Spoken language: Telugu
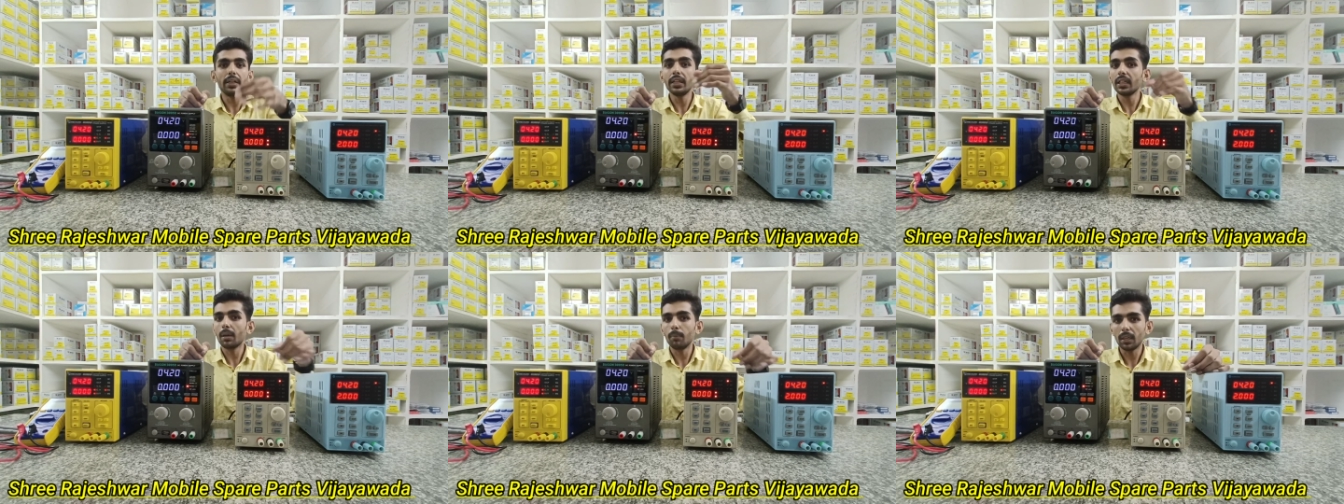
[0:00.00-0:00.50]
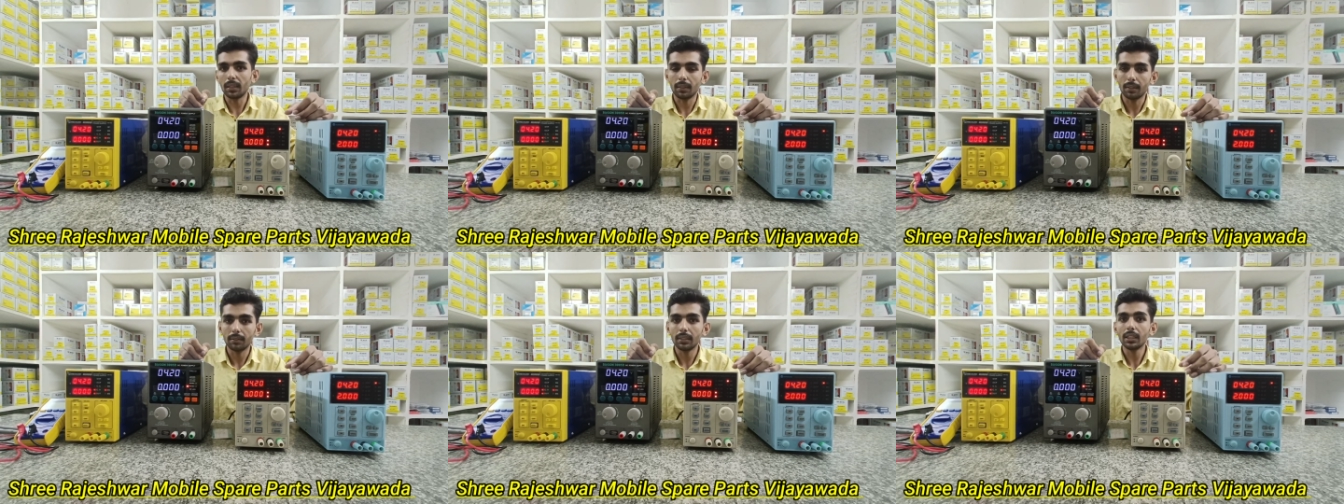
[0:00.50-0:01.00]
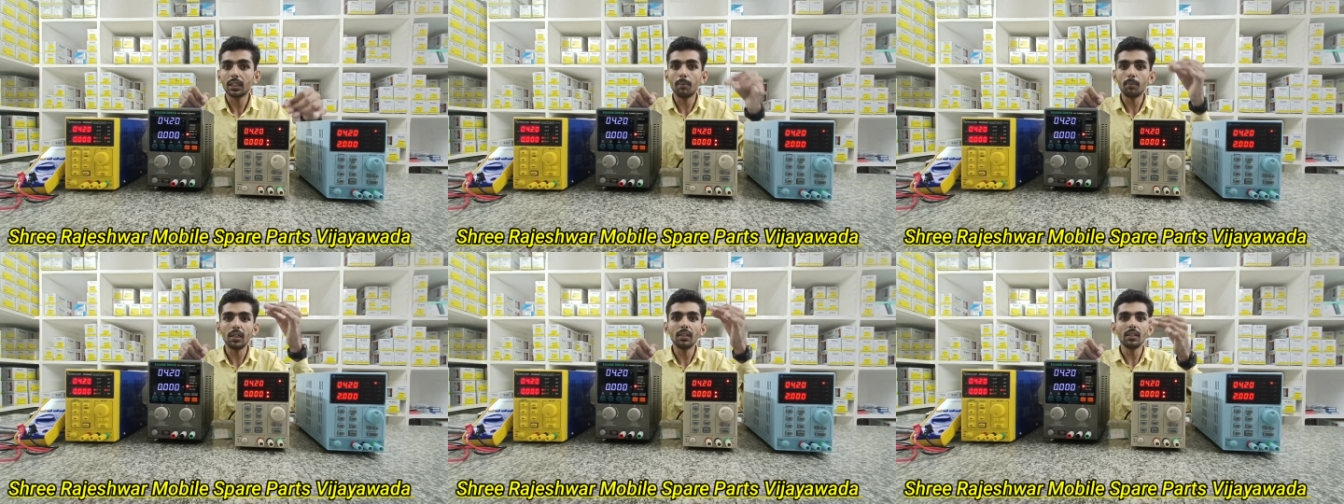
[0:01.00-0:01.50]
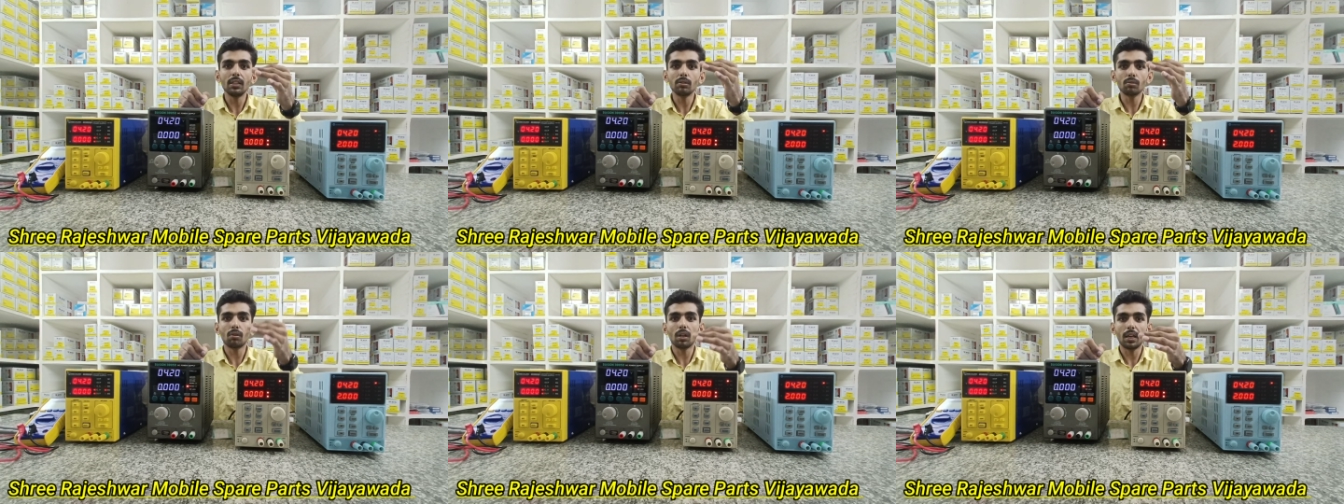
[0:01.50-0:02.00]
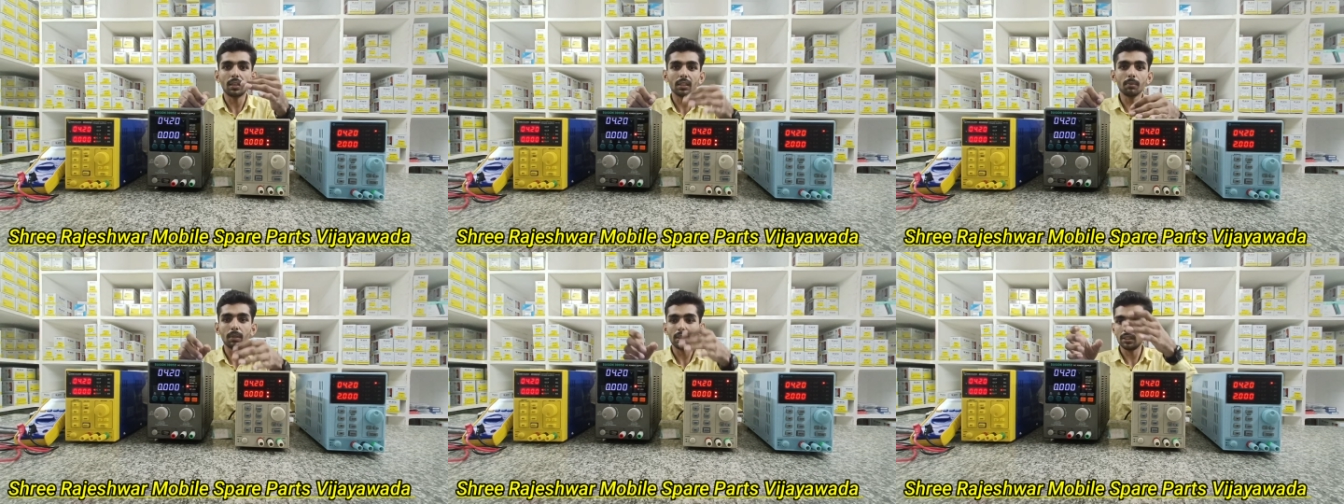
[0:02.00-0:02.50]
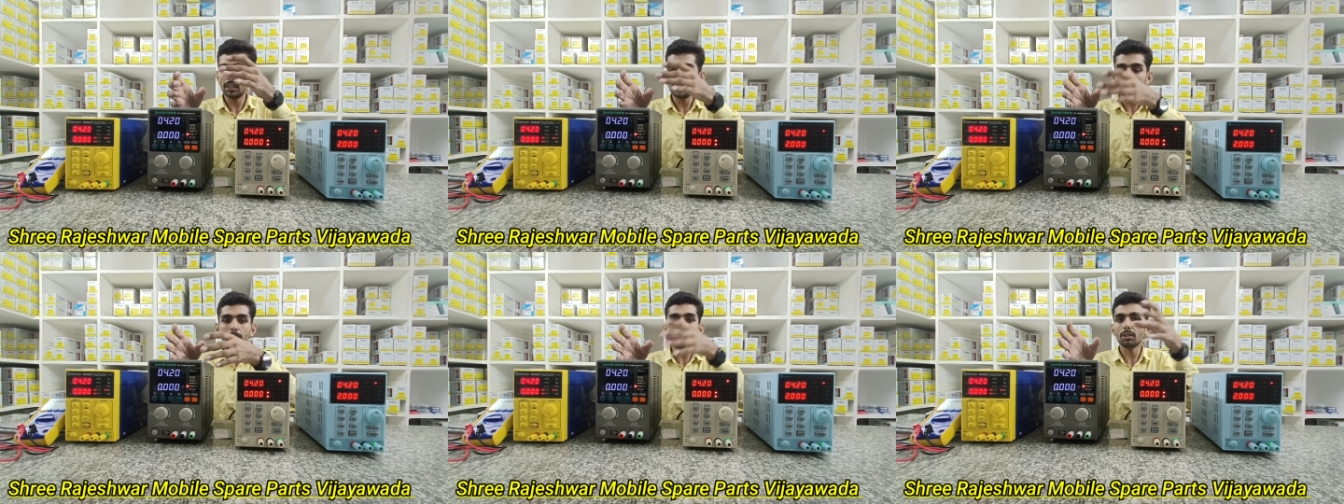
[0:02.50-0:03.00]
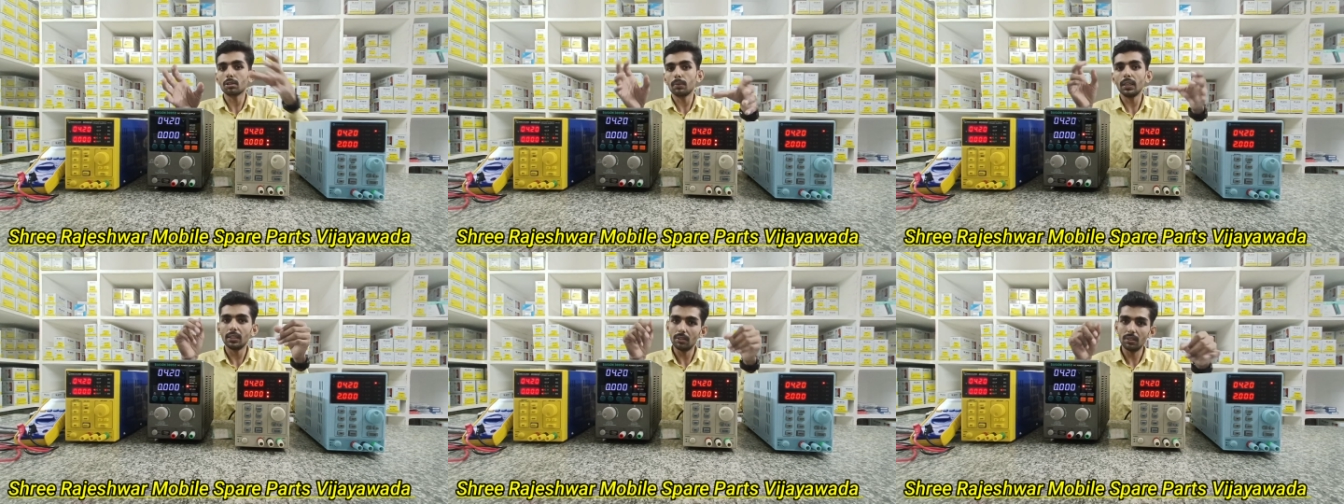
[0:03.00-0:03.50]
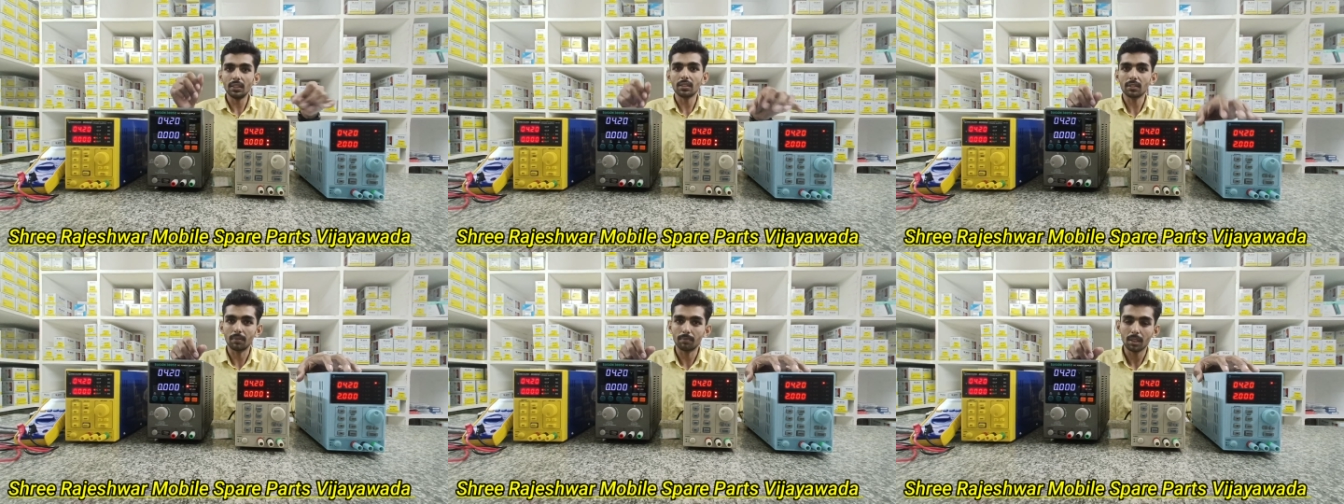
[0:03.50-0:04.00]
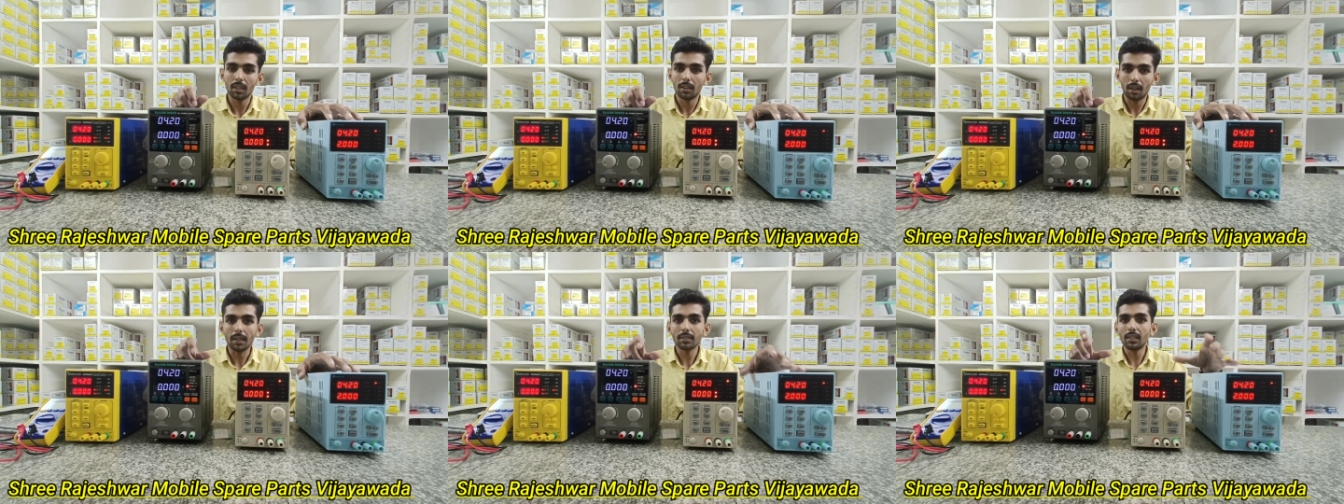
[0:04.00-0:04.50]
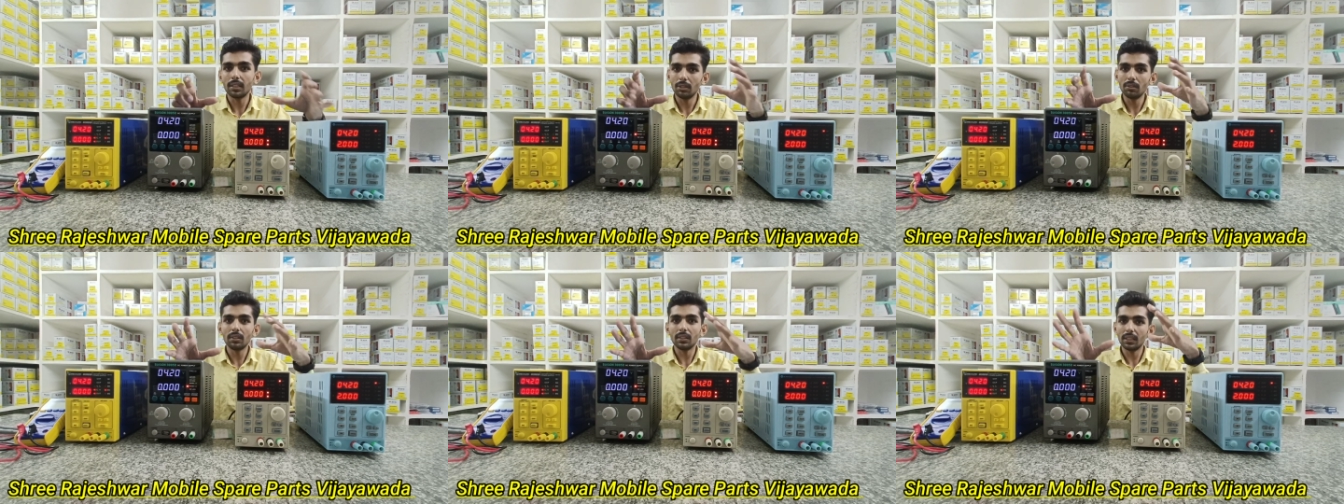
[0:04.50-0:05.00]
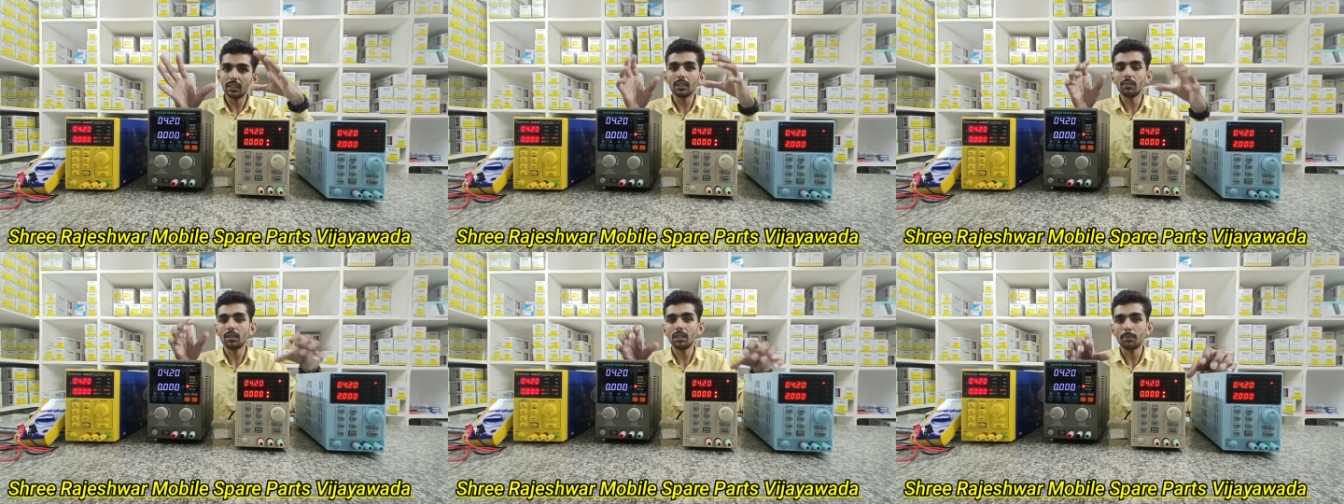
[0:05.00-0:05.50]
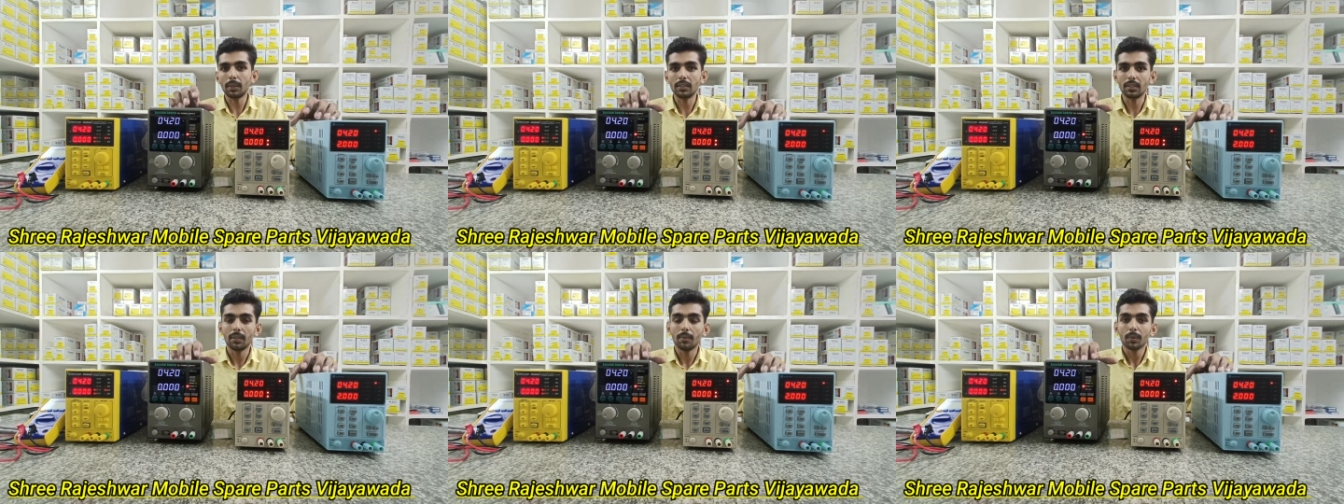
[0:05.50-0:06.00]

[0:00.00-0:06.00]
ఏంటి కంప్లైంట్ ఈ కంప్లైంట్ తెలుసుకోవడానికి మనం డీసీ పవర్ సప్లై యూజ్ చేస్తాం అసలు యూజ్ దేనికి ఉంటుంది ఫ్రెండ్స్